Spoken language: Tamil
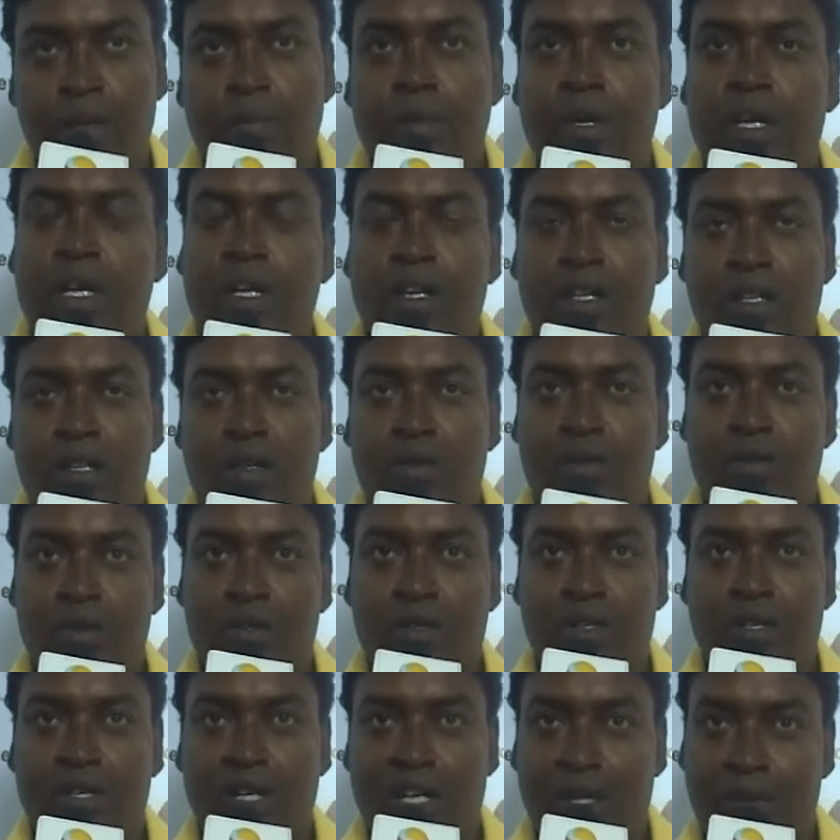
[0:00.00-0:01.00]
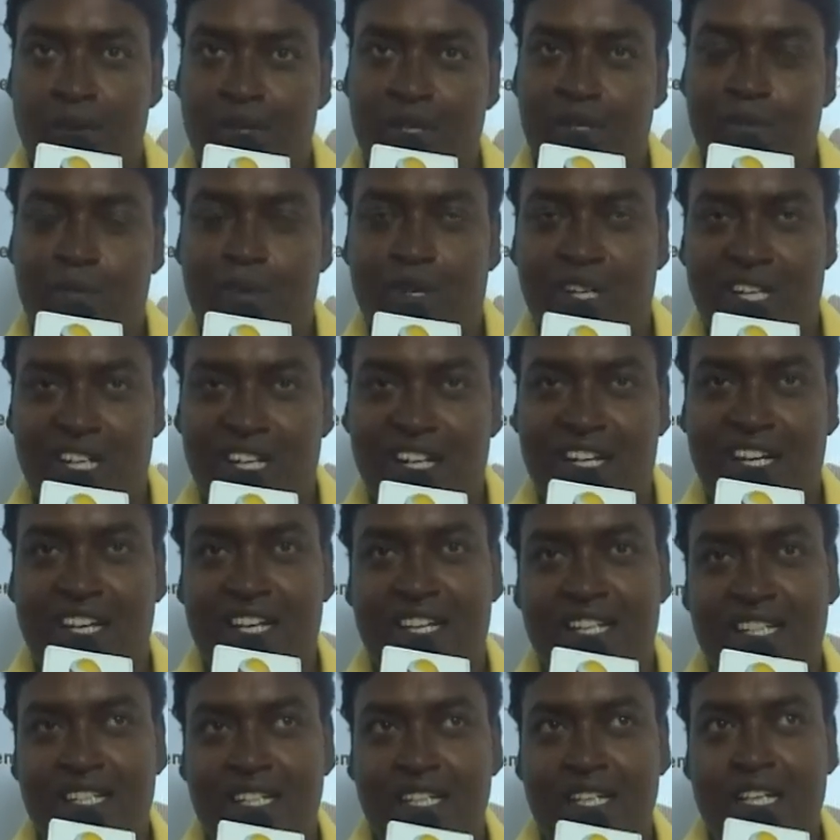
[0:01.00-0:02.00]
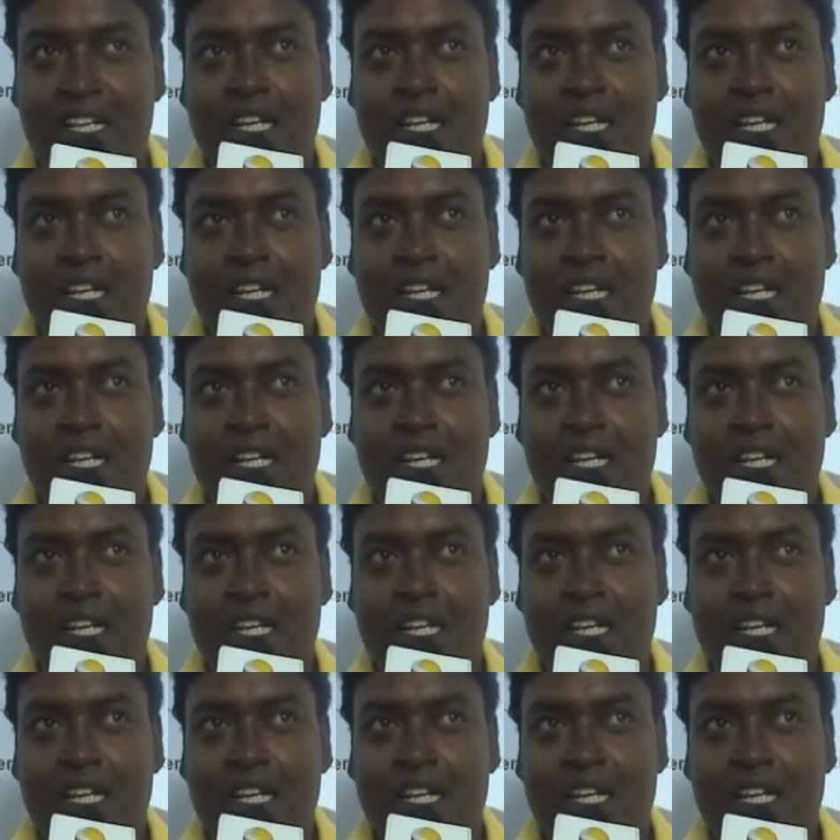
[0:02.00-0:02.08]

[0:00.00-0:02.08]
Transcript: எதிர்பார்க்காத ஒரு கிளைமேக்ஸ் பண்ணியிருக்கேன்